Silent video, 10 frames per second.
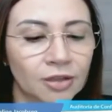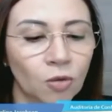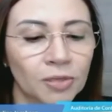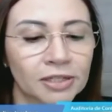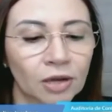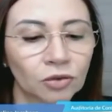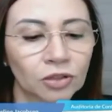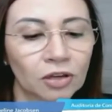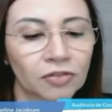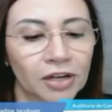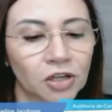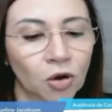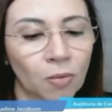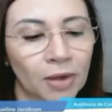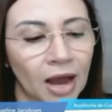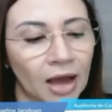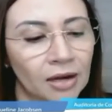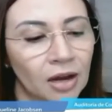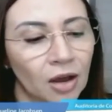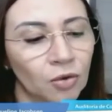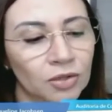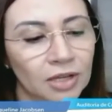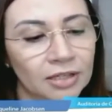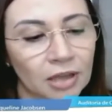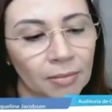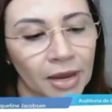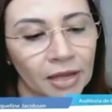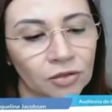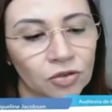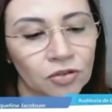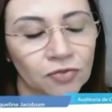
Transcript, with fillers: Omissão no dever de cobrar os lançamentos de